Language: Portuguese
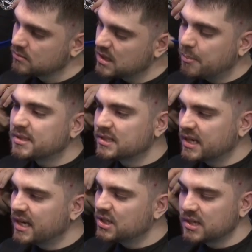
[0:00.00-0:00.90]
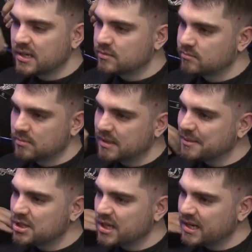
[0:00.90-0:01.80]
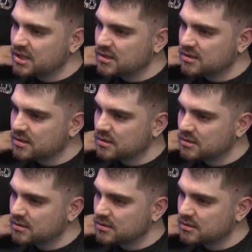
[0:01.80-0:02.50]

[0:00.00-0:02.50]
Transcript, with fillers: Você pode Mas... ser gerente, é. Mas é. um é. gerente, sim.